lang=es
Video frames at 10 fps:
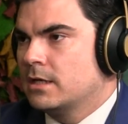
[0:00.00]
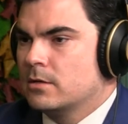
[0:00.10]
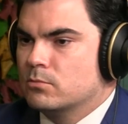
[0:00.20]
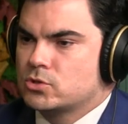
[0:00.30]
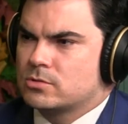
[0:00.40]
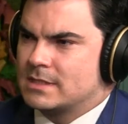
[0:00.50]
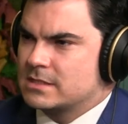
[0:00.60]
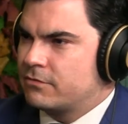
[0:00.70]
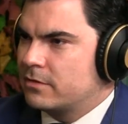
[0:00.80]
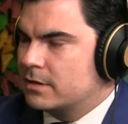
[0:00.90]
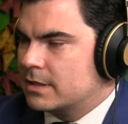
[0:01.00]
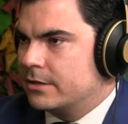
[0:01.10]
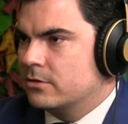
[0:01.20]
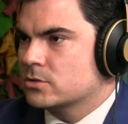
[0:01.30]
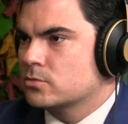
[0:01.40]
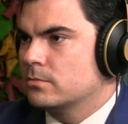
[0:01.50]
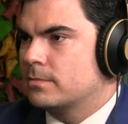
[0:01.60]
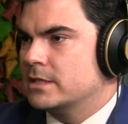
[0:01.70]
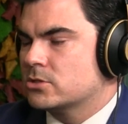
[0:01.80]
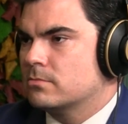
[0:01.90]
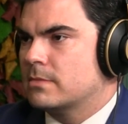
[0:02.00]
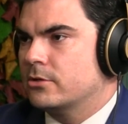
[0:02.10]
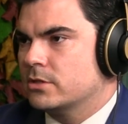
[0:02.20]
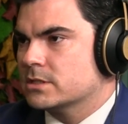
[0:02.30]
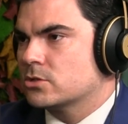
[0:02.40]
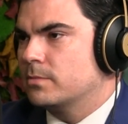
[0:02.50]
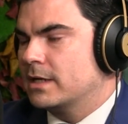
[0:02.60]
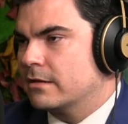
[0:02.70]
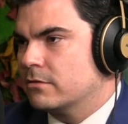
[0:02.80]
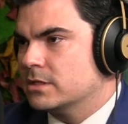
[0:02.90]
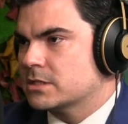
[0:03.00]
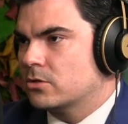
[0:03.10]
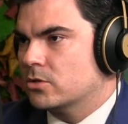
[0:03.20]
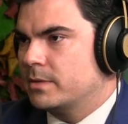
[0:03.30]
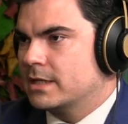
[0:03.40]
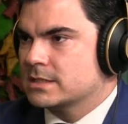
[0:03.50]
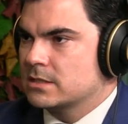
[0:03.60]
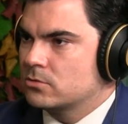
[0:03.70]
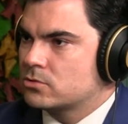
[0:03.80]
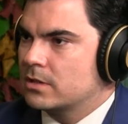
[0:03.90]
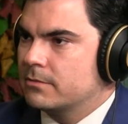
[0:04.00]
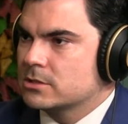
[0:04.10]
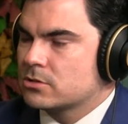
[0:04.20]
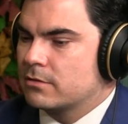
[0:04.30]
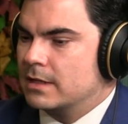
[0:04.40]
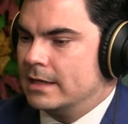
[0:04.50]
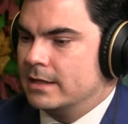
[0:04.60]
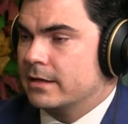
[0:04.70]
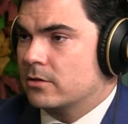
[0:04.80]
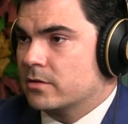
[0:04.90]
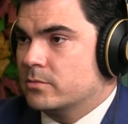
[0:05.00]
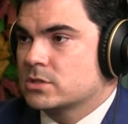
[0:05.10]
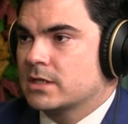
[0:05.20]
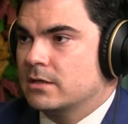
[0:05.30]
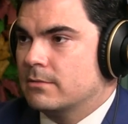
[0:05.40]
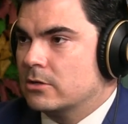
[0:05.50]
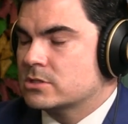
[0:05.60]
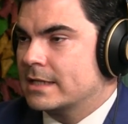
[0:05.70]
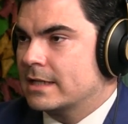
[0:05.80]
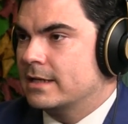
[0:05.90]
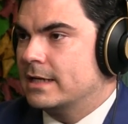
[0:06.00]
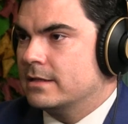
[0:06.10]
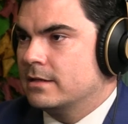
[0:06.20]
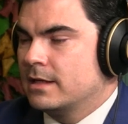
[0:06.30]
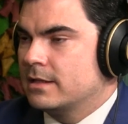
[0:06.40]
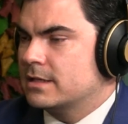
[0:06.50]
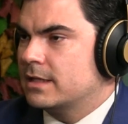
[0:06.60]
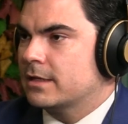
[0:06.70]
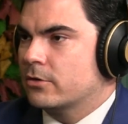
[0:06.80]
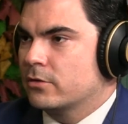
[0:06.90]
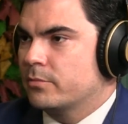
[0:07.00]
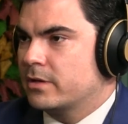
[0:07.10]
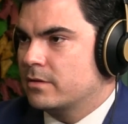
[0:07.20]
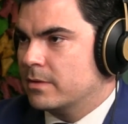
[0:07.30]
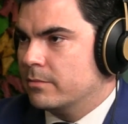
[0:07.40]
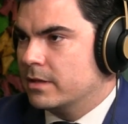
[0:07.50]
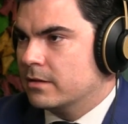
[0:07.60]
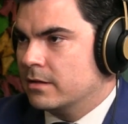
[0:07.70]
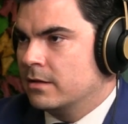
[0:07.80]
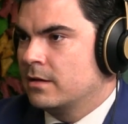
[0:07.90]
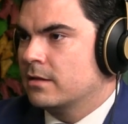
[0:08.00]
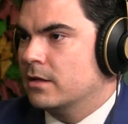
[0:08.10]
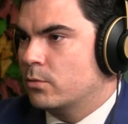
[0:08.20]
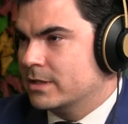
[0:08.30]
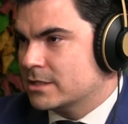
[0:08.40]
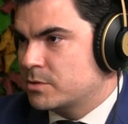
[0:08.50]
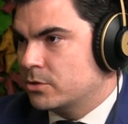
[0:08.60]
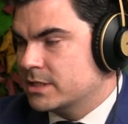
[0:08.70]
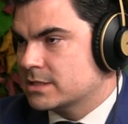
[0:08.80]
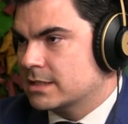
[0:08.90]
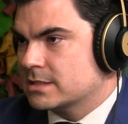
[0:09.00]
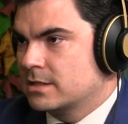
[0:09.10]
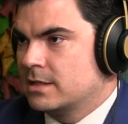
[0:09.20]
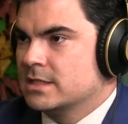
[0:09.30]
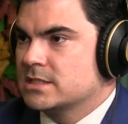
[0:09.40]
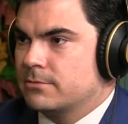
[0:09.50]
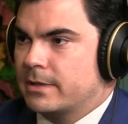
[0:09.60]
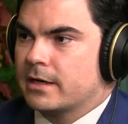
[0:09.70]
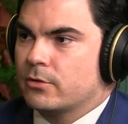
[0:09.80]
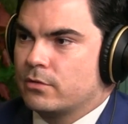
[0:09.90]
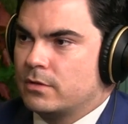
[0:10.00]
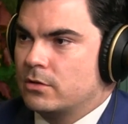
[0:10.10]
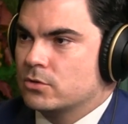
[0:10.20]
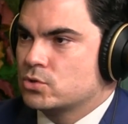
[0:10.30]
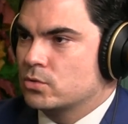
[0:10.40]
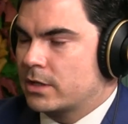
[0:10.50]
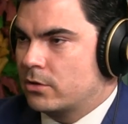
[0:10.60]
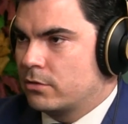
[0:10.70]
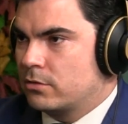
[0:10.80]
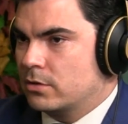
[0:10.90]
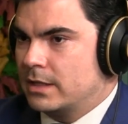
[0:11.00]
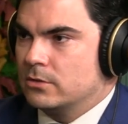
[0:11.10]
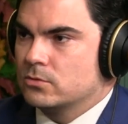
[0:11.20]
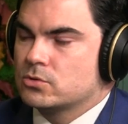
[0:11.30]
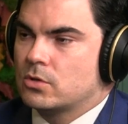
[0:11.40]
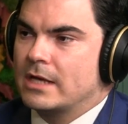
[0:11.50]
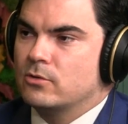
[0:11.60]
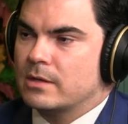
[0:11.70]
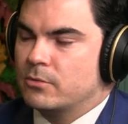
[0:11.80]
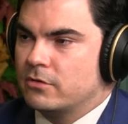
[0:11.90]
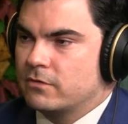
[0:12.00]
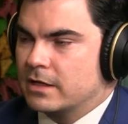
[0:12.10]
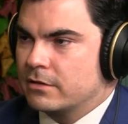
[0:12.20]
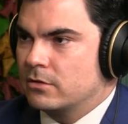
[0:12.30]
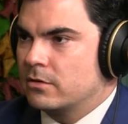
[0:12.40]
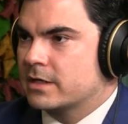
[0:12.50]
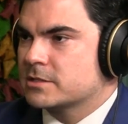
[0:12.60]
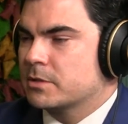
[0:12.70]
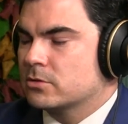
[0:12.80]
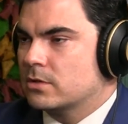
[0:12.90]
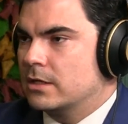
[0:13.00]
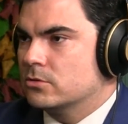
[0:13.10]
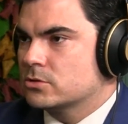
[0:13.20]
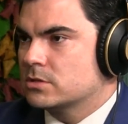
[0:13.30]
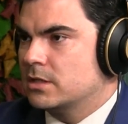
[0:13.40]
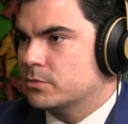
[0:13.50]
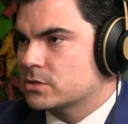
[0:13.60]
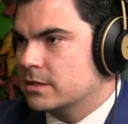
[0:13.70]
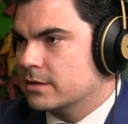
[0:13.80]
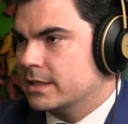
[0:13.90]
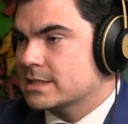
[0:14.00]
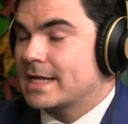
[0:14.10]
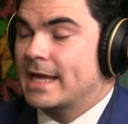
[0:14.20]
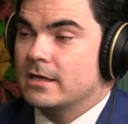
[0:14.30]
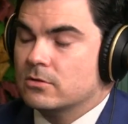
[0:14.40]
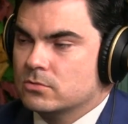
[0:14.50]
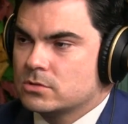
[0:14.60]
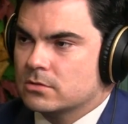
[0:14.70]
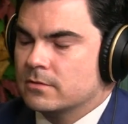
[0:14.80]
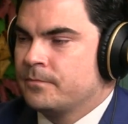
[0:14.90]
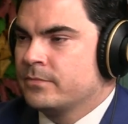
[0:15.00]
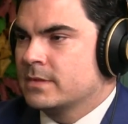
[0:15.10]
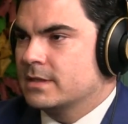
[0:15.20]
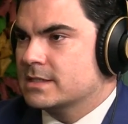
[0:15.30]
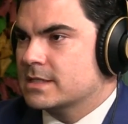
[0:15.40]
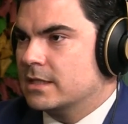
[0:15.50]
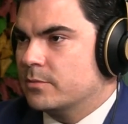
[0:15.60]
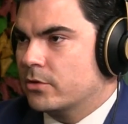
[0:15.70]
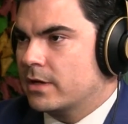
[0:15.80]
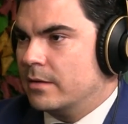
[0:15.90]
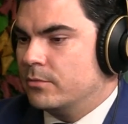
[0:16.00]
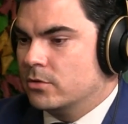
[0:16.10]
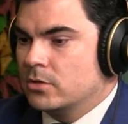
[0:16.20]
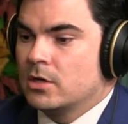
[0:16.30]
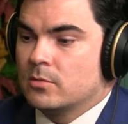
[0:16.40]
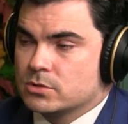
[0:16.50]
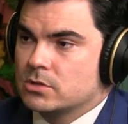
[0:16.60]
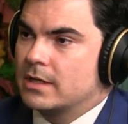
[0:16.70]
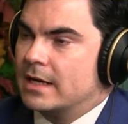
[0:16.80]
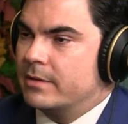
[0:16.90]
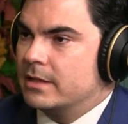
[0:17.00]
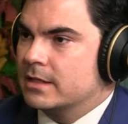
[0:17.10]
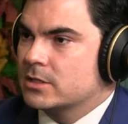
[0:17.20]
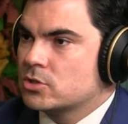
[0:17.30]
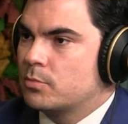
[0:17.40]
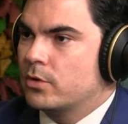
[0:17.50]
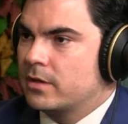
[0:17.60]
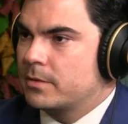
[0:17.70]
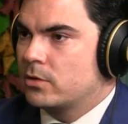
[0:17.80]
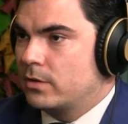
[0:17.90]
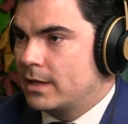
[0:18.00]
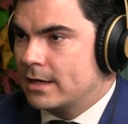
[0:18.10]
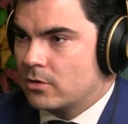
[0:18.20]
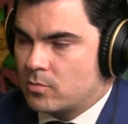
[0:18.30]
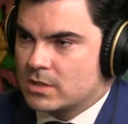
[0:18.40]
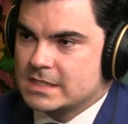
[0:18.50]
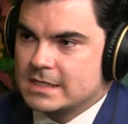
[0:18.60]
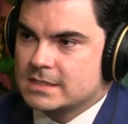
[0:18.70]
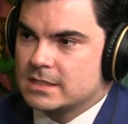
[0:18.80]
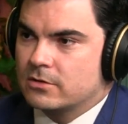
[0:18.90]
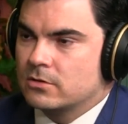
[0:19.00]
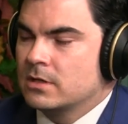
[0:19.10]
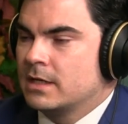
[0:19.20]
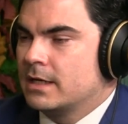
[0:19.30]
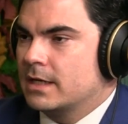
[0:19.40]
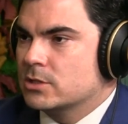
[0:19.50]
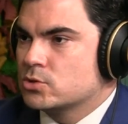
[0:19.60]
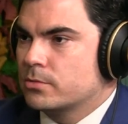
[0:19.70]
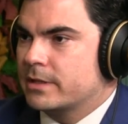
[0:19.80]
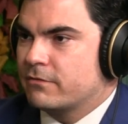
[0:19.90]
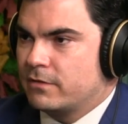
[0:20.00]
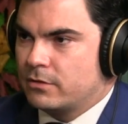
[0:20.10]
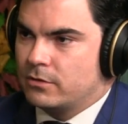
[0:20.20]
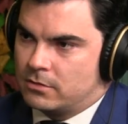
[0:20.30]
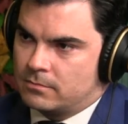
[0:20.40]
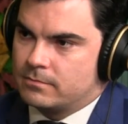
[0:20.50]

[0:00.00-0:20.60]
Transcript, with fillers: mucho más deficitario, que es un país con mayores complicaciones económicas, incluso a nivel social, y recordemos que el Banco Santander allí tiene negocio principalmente de cuentas minoristas. Si ven reducido su negocio e incluso incluso hay una modificación respecto a los tipos de interés e incluso desde el tipo de cambio, pues lógicamente eso puede perjudicar, como así ha sido, en su beneficio